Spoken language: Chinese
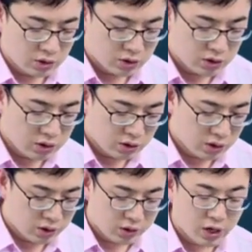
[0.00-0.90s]
一、
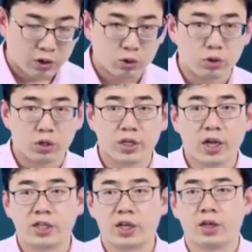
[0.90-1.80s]
干中学的
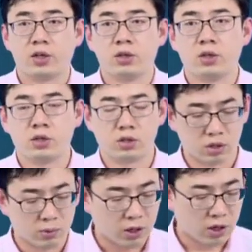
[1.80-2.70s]
概念是
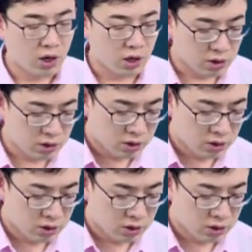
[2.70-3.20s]
什么；二、